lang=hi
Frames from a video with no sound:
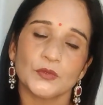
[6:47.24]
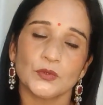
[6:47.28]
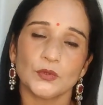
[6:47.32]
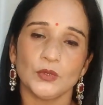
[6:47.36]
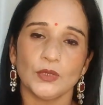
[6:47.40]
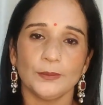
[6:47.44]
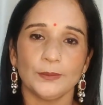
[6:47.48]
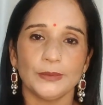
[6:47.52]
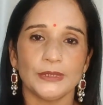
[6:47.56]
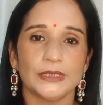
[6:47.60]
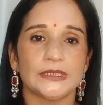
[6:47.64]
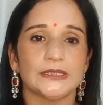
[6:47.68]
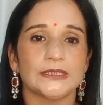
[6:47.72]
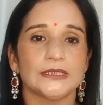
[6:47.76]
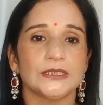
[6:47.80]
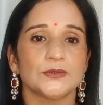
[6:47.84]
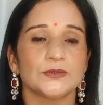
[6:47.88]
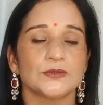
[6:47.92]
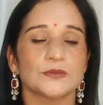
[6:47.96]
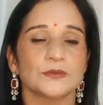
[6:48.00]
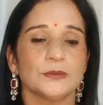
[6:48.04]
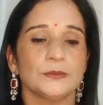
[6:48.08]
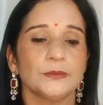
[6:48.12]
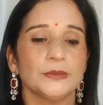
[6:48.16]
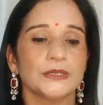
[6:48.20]
तो आप हल्दी
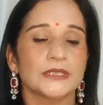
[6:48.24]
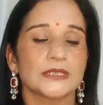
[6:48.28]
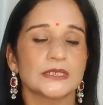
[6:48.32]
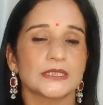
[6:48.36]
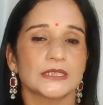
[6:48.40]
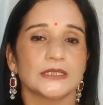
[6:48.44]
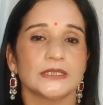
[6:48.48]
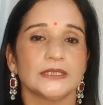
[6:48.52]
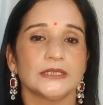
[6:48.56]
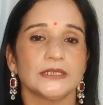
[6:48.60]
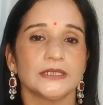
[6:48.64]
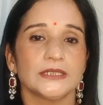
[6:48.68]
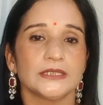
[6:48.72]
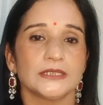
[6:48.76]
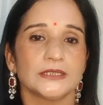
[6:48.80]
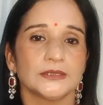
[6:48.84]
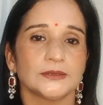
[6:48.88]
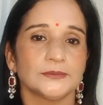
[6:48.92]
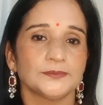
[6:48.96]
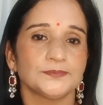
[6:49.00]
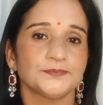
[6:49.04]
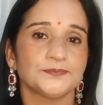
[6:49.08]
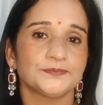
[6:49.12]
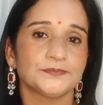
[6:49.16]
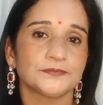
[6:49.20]
उसमें मिक्स कर
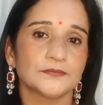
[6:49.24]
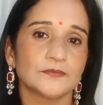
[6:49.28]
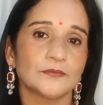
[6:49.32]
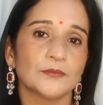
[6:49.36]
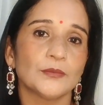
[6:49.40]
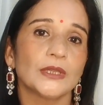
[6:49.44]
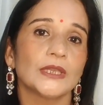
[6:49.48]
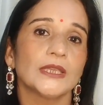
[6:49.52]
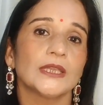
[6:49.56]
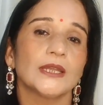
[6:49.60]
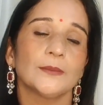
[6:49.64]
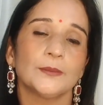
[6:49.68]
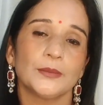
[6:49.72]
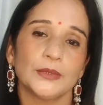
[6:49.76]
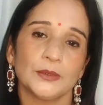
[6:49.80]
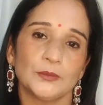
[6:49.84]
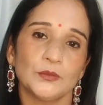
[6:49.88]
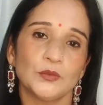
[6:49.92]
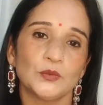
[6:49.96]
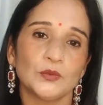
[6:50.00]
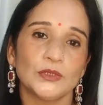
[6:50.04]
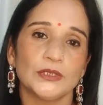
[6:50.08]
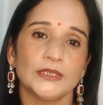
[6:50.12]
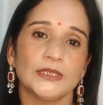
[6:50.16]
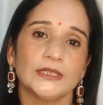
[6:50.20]
लीजिए मैं यहाँ पर
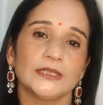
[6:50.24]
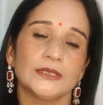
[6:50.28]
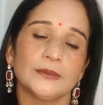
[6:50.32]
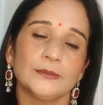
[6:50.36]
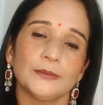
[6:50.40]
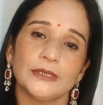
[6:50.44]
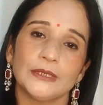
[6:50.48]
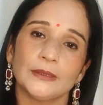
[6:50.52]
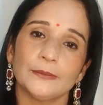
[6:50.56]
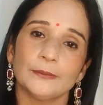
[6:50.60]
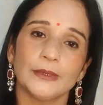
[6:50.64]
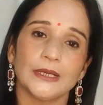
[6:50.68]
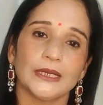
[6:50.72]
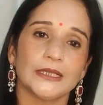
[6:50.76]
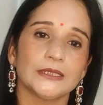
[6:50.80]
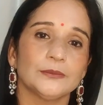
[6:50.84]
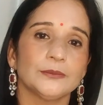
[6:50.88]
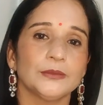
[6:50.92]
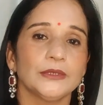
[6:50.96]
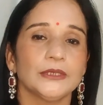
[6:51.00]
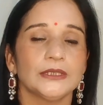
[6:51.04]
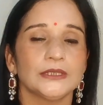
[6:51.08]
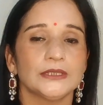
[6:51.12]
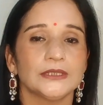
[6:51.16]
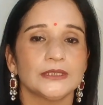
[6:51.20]
भूल गई थी मैंने बाद
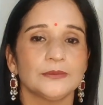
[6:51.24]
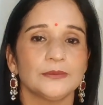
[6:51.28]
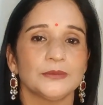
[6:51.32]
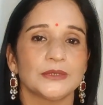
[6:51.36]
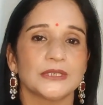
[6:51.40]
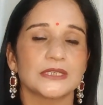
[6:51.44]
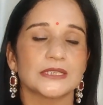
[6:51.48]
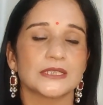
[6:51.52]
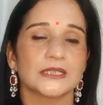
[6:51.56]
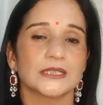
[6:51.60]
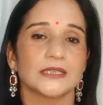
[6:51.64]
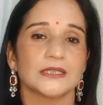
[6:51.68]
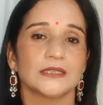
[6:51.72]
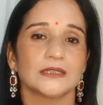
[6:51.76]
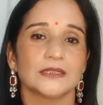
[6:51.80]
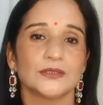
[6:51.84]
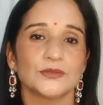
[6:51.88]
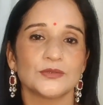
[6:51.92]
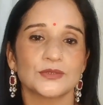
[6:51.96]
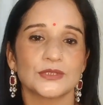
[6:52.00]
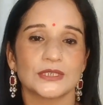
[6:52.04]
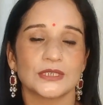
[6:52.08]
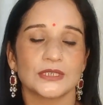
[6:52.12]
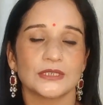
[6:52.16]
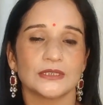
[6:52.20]
में हल्दी मिक्स की थी
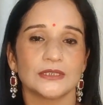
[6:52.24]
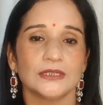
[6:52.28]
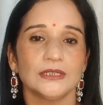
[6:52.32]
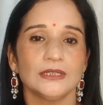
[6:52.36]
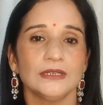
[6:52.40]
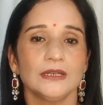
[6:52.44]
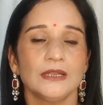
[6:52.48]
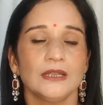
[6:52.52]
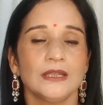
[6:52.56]
उसके अंदर